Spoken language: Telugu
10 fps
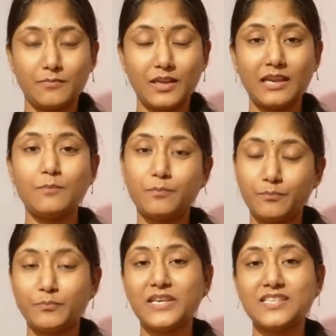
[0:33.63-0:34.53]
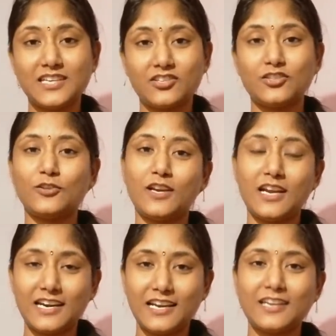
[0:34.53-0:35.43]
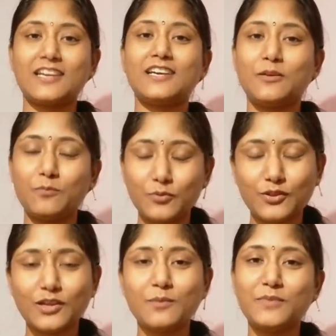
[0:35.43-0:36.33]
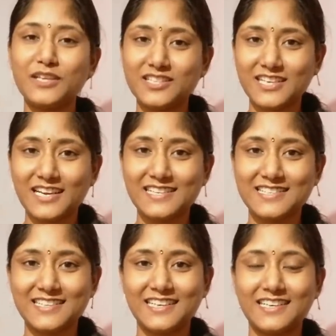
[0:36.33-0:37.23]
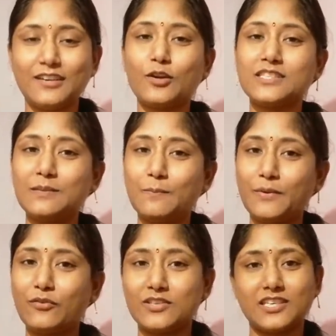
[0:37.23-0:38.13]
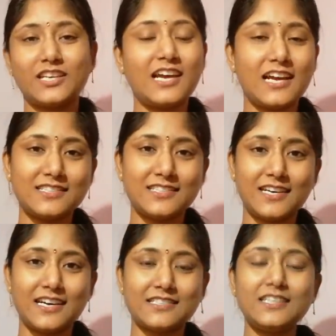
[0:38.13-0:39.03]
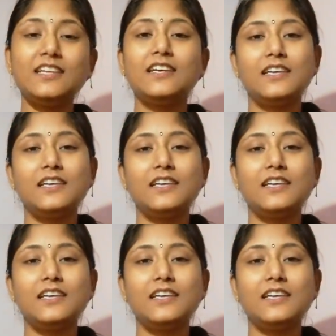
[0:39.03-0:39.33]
ఏ పీస్ నచ్చిందో రాయడానికంటే ముందుగా మీరు చేయాల్సింది ఏంటంటే ఒక సింపుల్ క్వశ్చన్కి ఆన్సర్ రాసి